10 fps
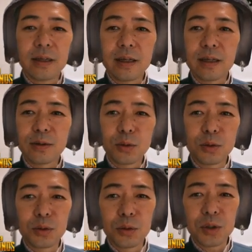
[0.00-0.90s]
えー、こ
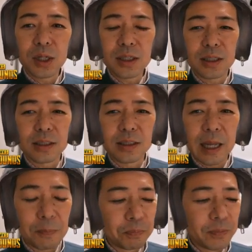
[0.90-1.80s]
の動画にはです
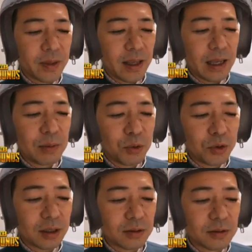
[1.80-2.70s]
ね、えー、漏
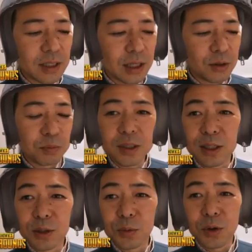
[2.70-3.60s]
れなく何の
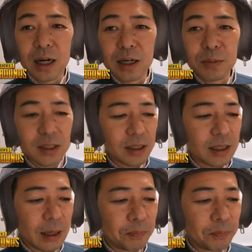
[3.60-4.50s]
プレゼントもありません
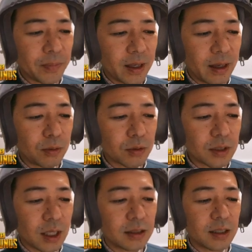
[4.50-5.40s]
が、えー、この
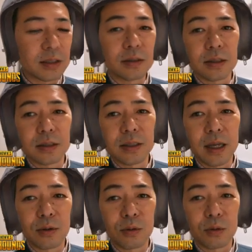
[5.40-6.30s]
再生数です
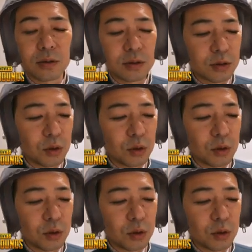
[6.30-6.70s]
ね。このクソ